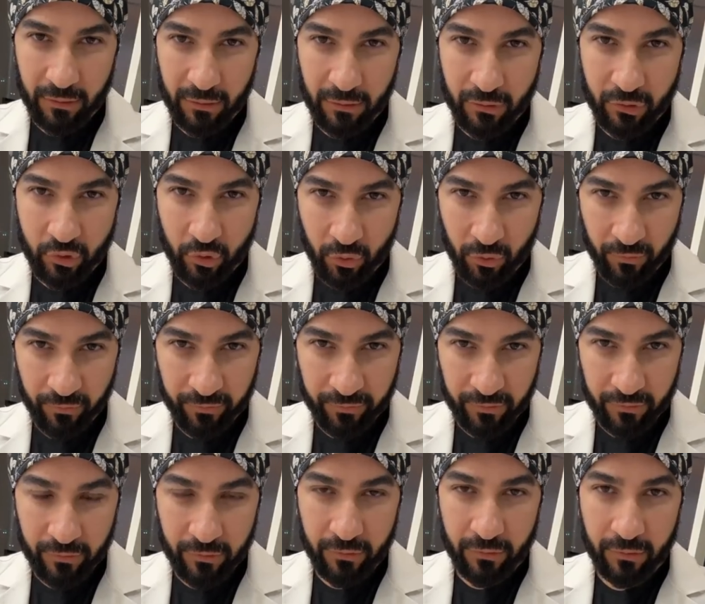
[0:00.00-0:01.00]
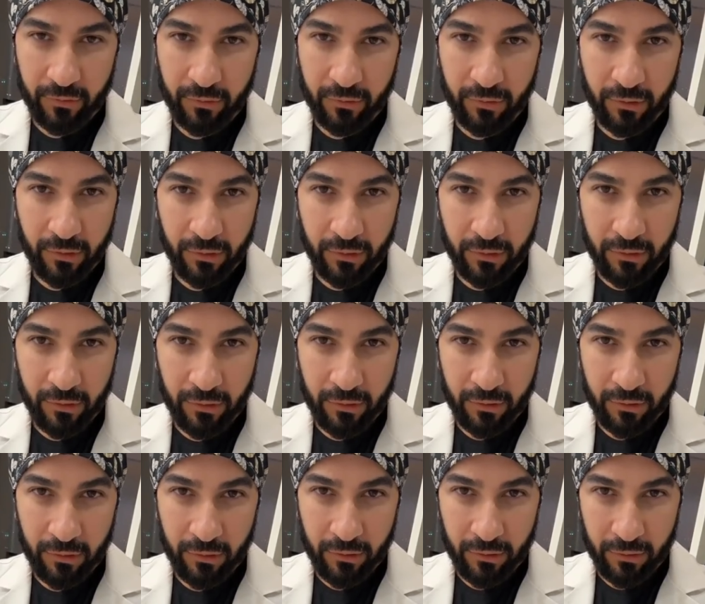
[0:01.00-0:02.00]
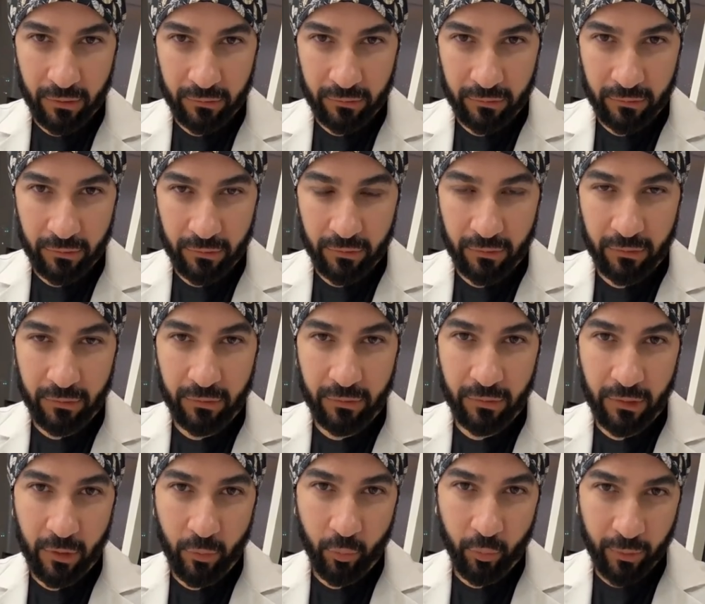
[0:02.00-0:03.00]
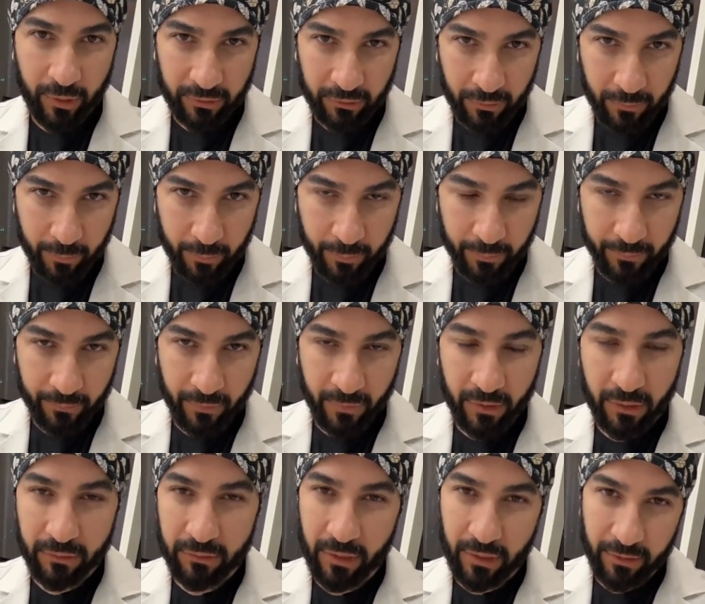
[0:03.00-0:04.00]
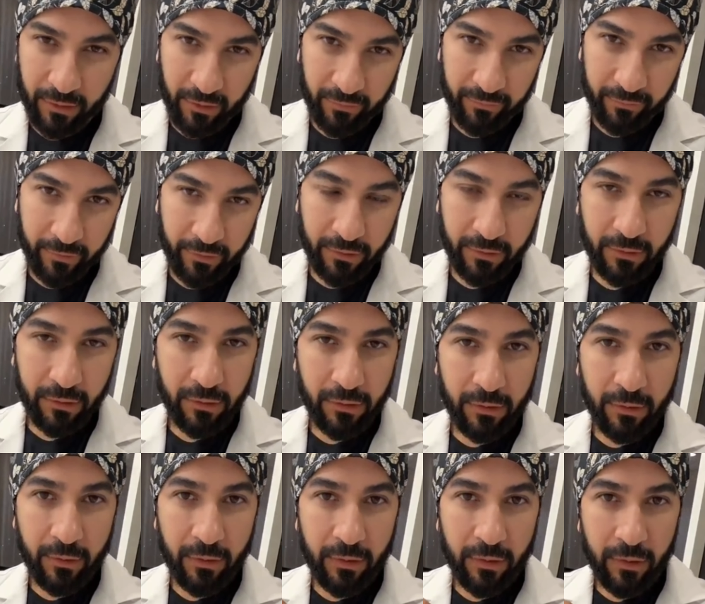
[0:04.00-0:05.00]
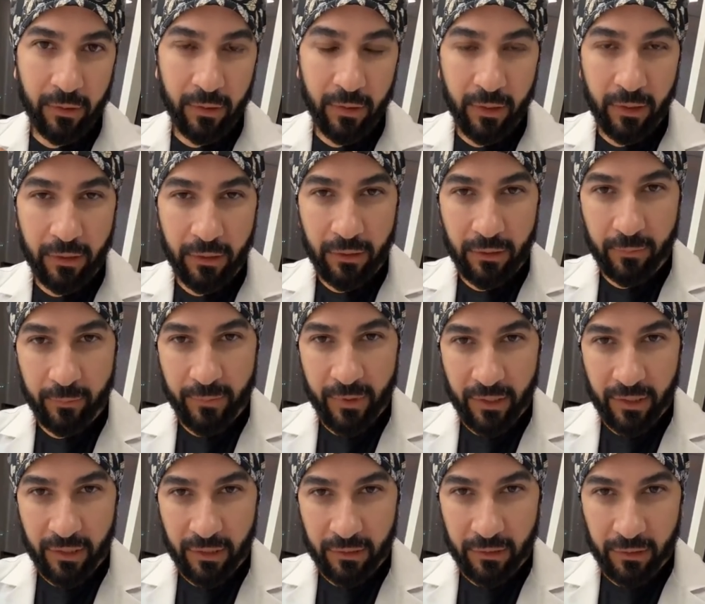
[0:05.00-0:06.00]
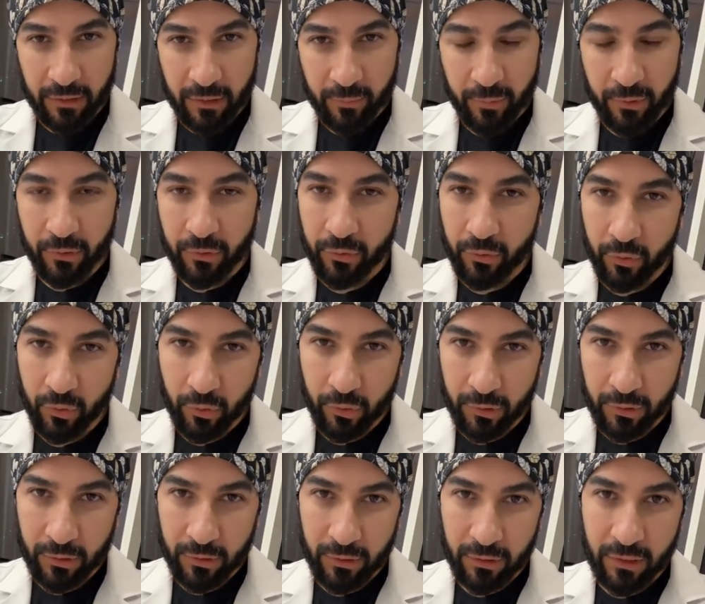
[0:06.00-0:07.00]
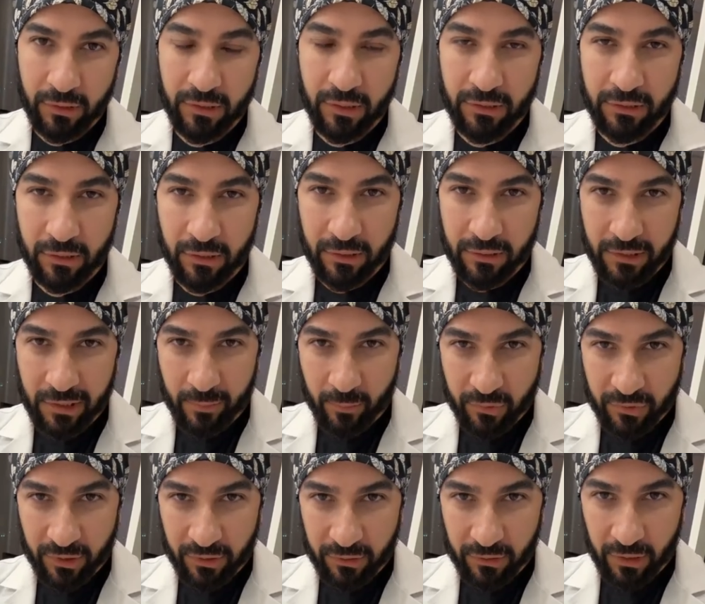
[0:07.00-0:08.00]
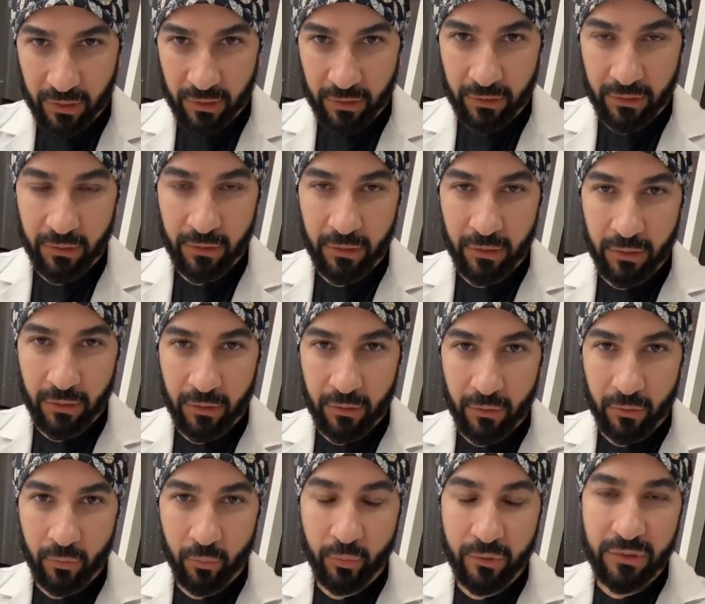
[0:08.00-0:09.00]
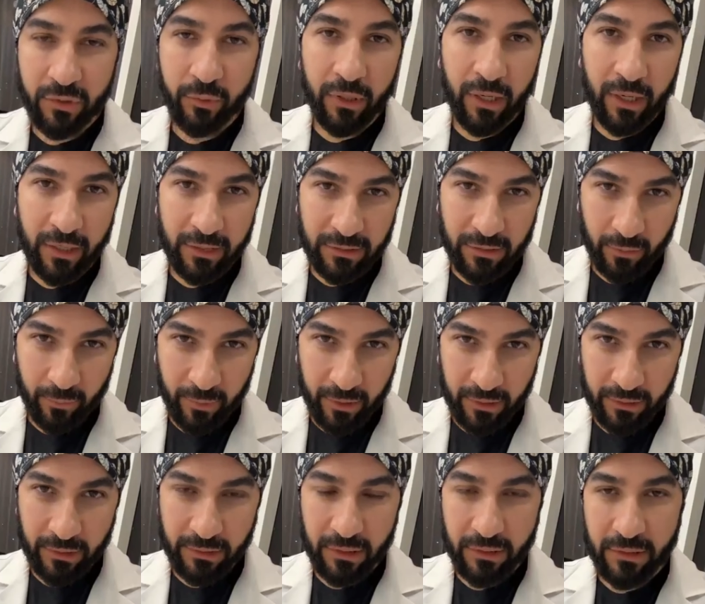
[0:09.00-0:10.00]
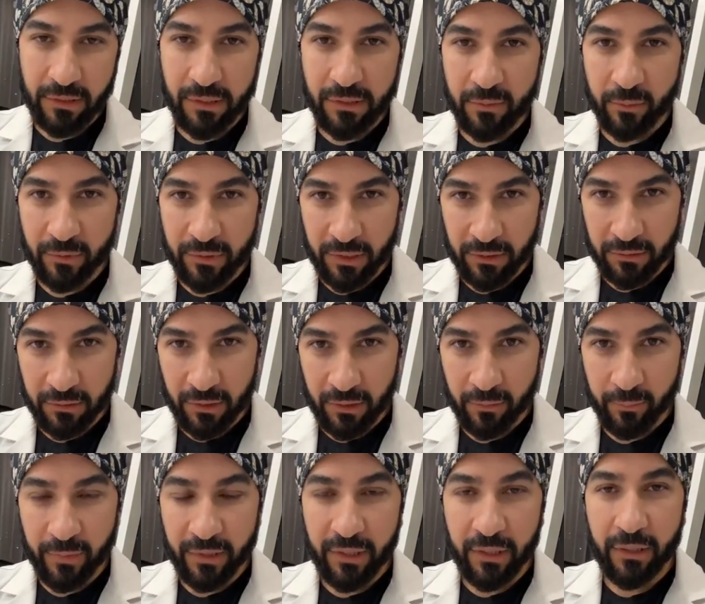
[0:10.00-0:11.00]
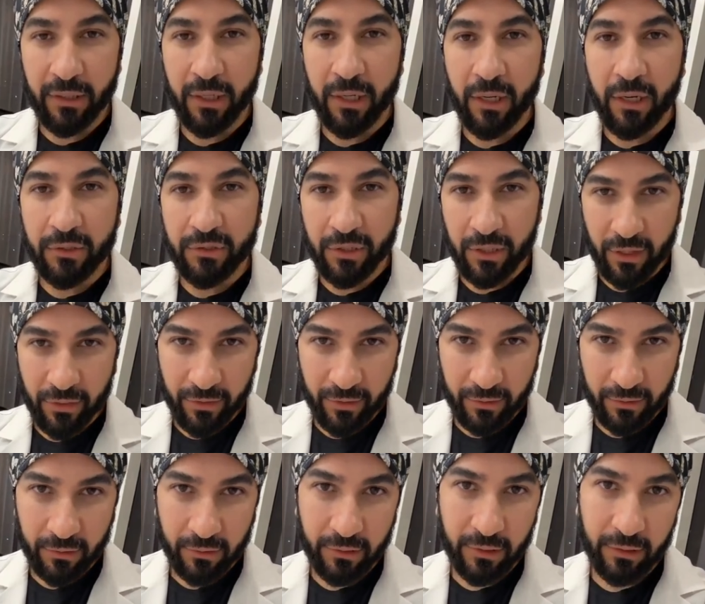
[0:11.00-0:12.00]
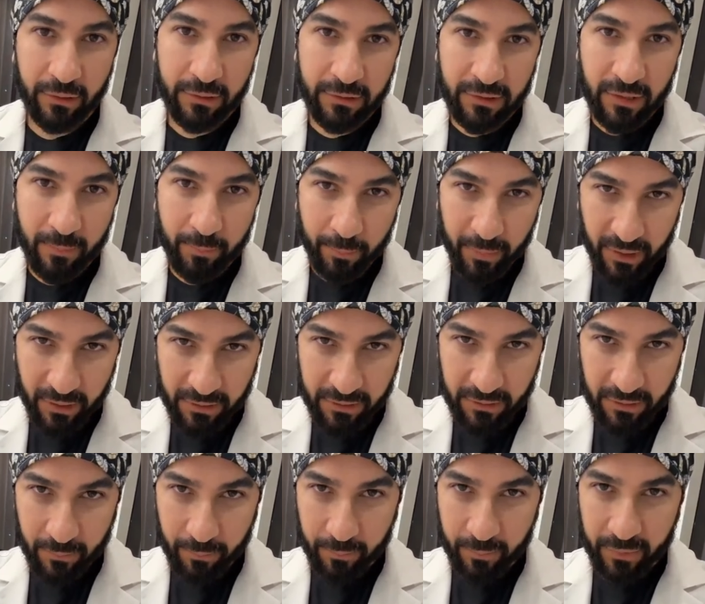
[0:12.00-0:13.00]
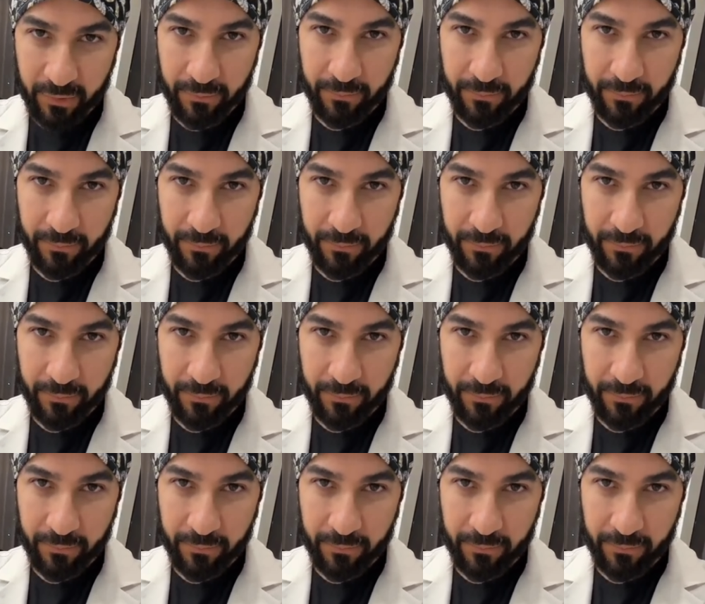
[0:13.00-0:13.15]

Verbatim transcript: سوفت آه، او رطب طري عفوا هني نبدا نحقنه بالكنولوج على اساس انه يصير مسطح ونسوي ليزر بعد عشان يصير مسطح بعدين نعالج الاثر يعني ستيب باي ستيب